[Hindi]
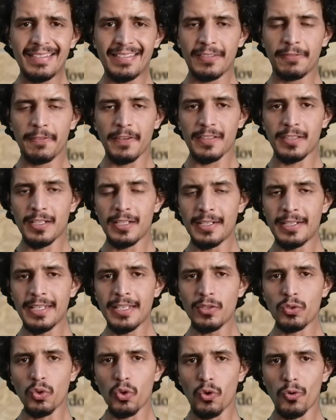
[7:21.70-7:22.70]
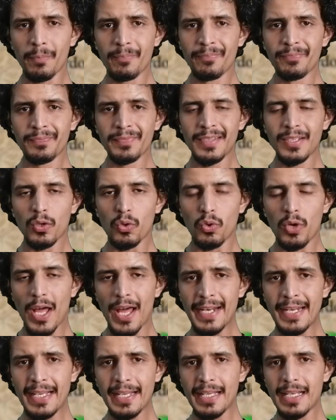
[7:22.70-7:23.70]
इस फैसिलिटी को
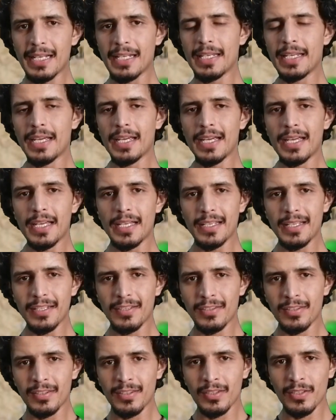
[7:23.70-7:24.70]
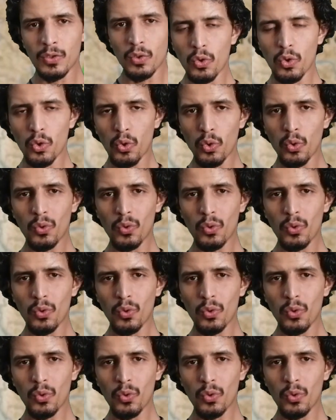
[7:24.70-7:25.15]
उड़ाने के लिए इसको